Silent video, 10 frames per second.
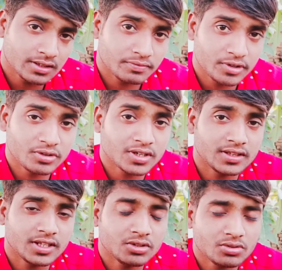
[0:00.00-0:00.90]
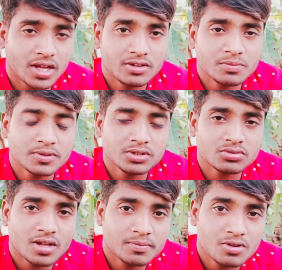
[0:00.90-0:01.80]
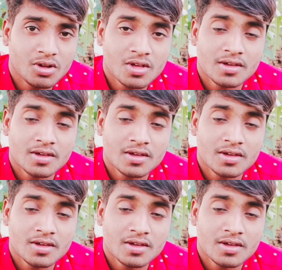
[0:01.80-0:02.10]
इस वीडियो के अंदर तो, आई होप कि दोस्तों आपको